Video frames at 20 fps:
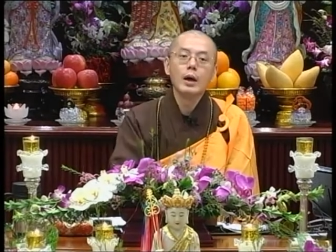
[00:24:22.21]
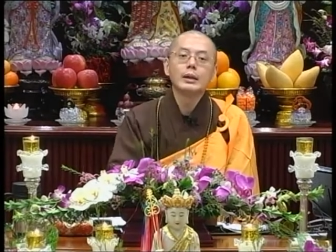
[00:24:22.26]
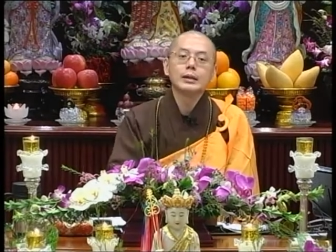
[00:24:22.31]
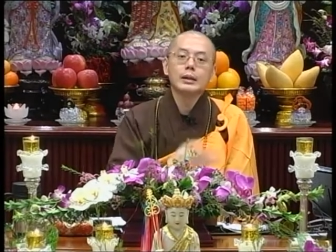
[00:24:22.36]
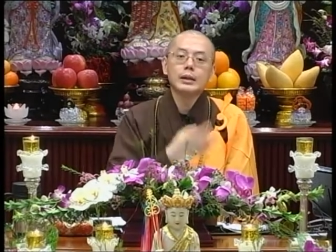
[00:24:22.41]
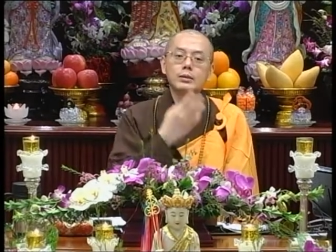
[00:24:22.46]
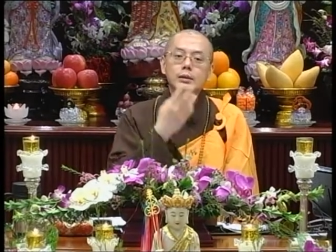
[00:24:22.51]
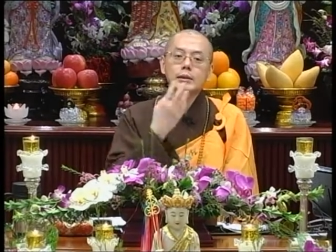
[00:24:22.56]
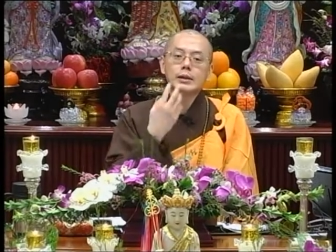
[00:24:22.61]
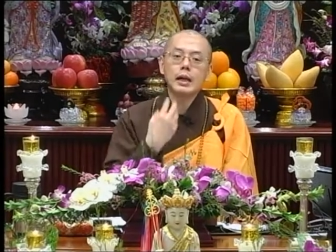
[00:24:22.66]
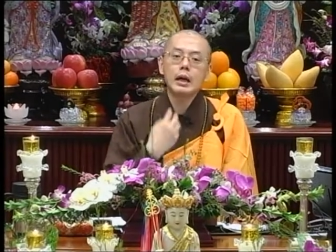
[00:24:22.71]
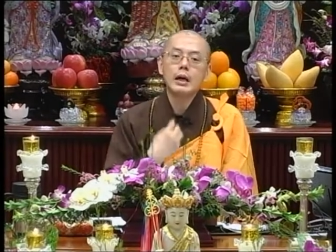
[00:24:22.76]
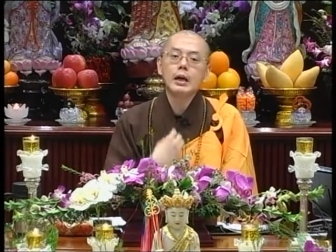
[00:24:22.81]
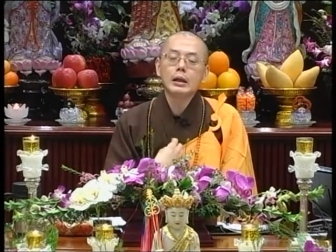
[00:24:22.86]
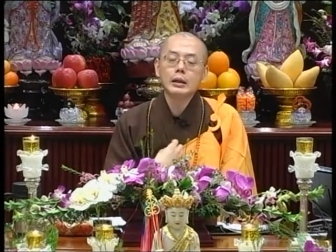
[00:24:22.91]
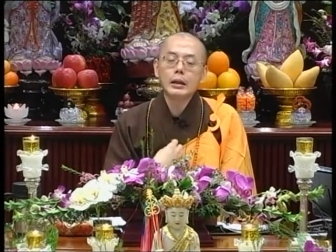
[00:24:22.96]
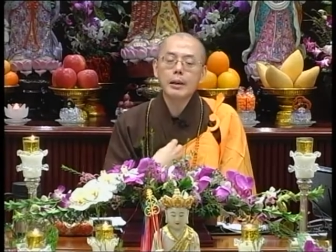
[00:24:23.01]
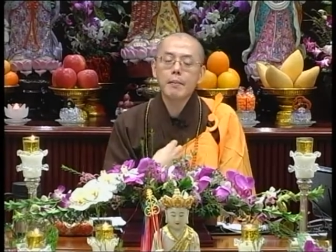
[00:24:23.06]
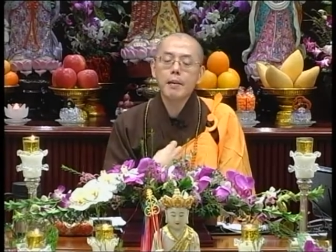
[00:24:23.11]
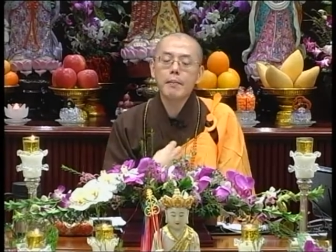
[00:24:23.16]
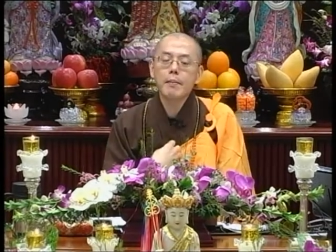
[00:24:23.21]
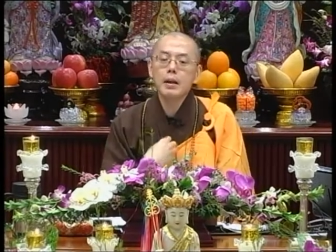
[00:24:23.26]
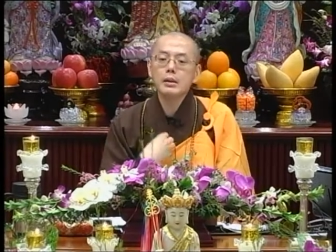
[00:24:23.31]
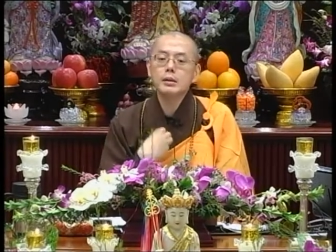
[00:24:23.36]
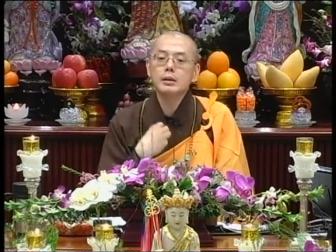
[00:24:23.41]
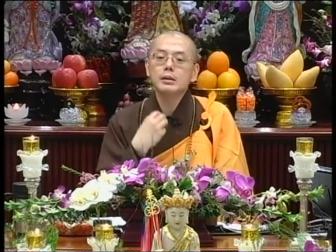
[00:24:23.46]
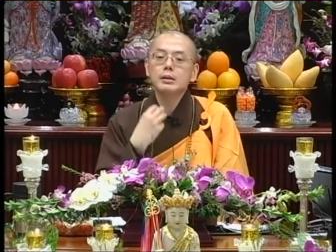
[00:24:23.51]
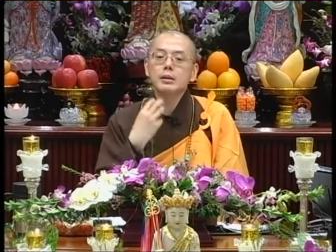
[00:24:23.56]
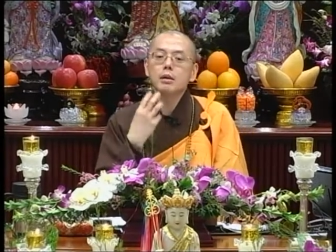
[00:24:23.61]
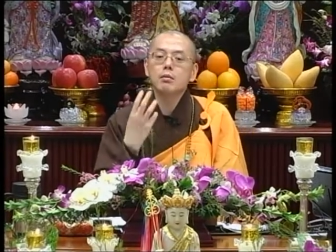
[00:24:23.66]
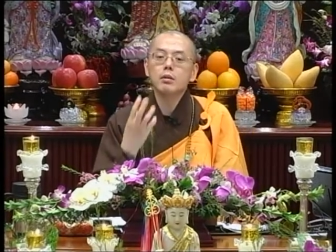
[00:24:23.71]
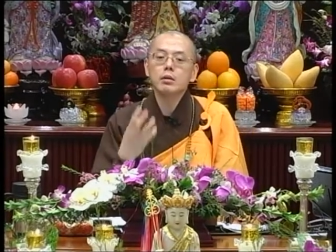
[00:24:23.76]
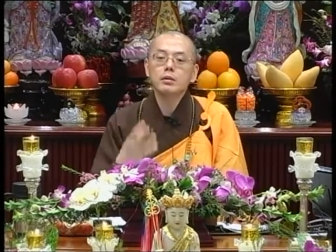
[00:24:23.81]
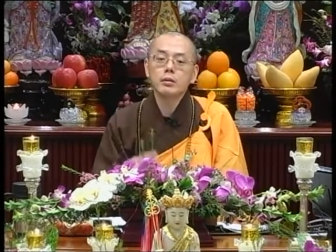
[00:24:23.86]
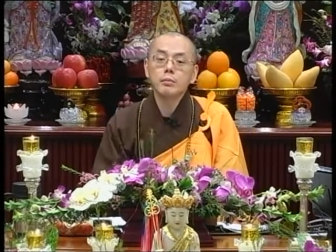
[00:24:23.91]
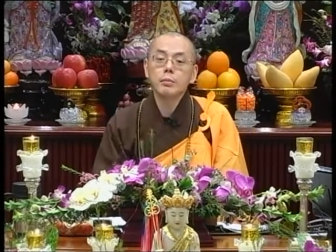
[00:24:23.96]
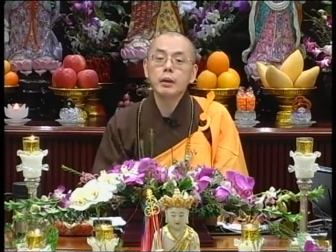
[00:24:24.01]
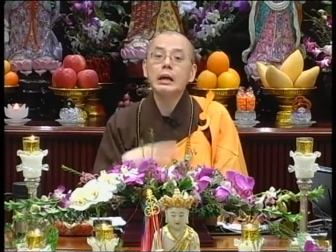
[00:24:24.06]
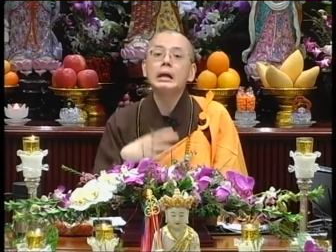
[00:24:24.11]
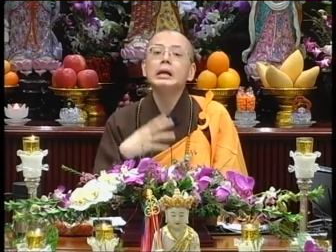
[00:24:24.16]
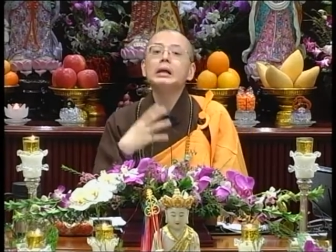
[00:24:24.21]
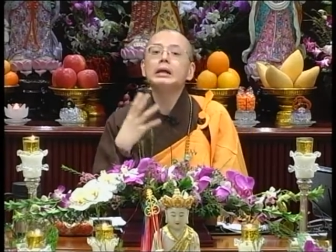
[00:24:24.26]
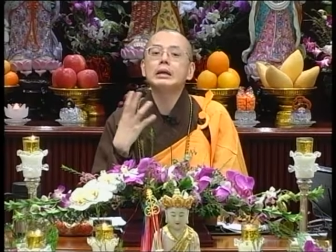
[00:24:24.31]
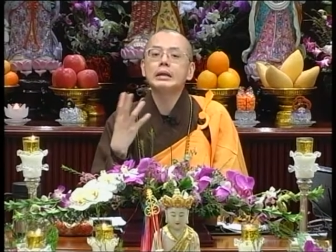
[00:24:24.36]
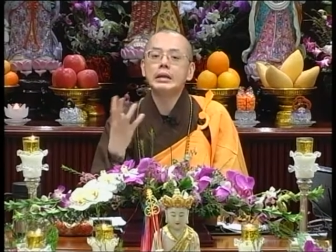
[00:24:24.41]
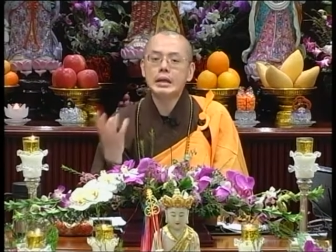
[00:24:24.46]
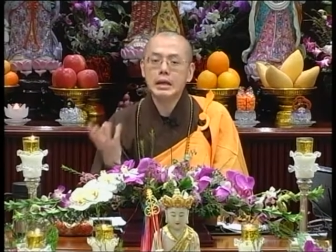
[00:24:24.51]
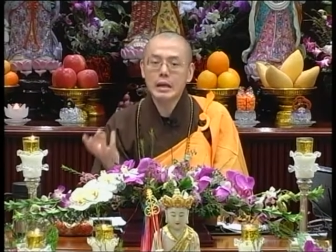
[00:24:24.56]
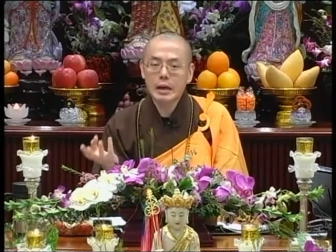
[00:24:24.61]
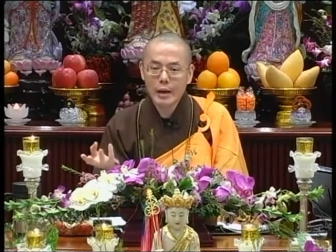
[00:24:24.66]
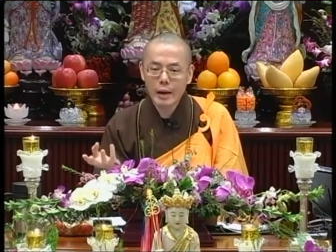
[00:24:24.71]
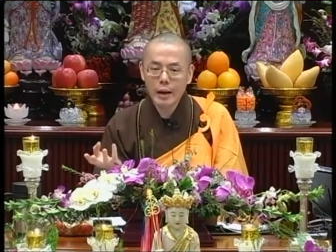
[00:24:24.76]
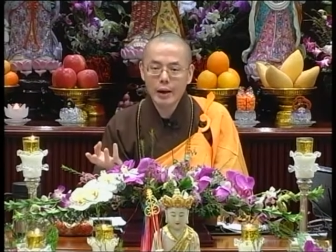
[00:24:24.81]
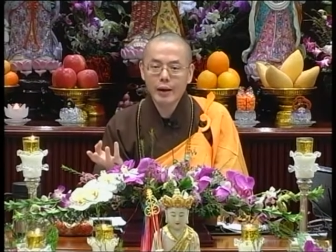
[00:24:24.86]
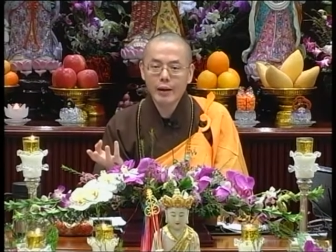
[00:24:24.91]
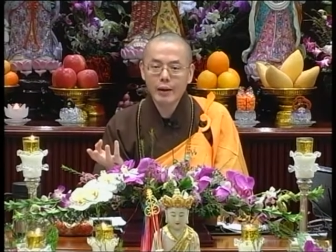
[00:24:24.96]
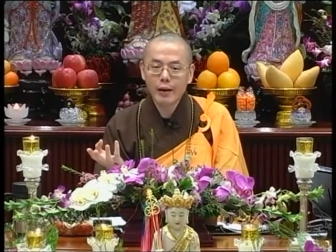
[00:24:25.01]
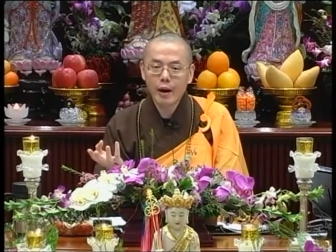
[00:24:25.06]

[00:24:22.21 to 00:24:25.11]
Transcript: 他就想，他妈妈是造了什么恶业啊？